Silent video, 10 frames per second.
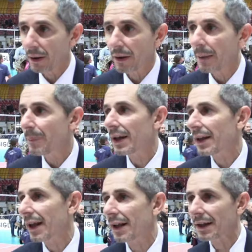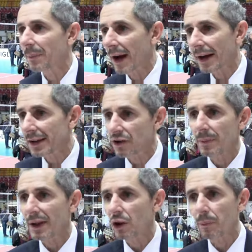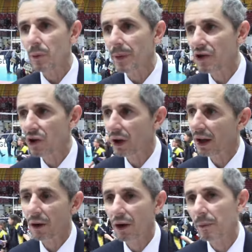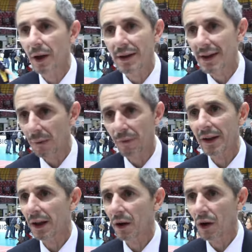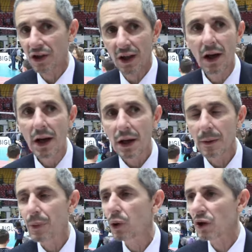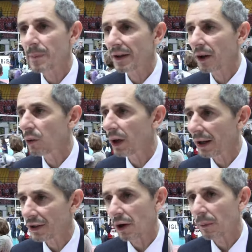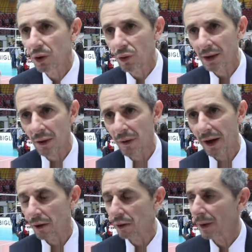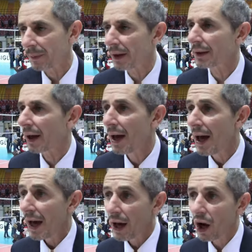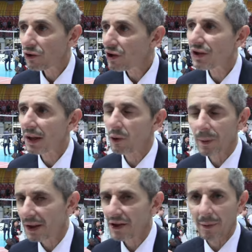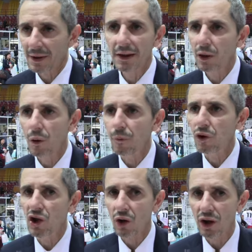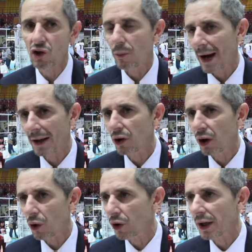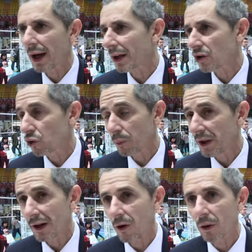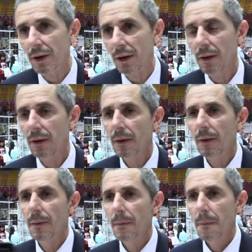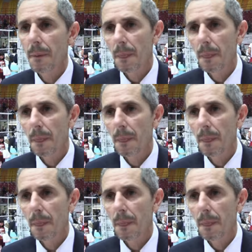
Non è perché dall'altra parte ci mettono più pressione che allora dobbiamo iniziare a fare delle cose in più rispetto a quelle che siamo abituati a fare normalmente. E oggi in certi momenti siamo andati in confusione sommando errori anche stupidi a volte.